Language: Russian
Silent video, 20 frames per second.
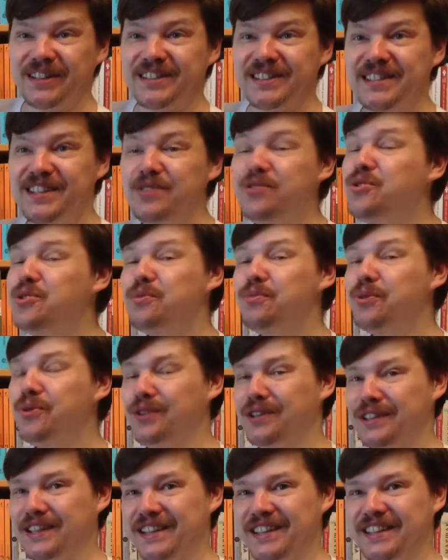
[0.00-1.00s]
Здесь очень
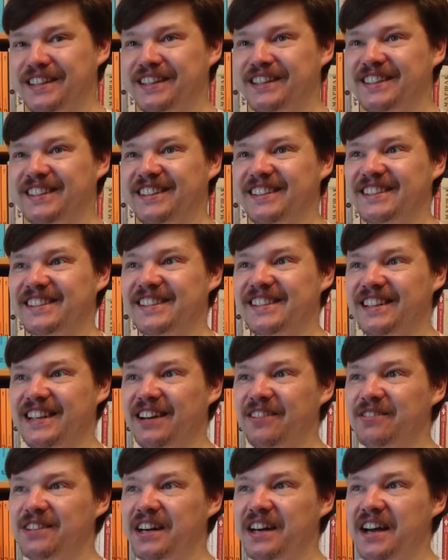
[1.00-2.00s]
много таких а,
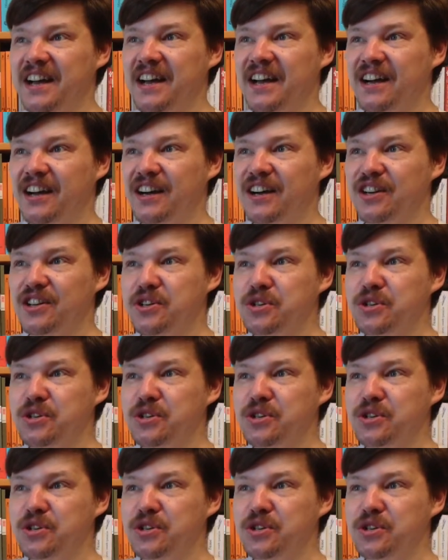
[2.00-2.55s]
языковых а,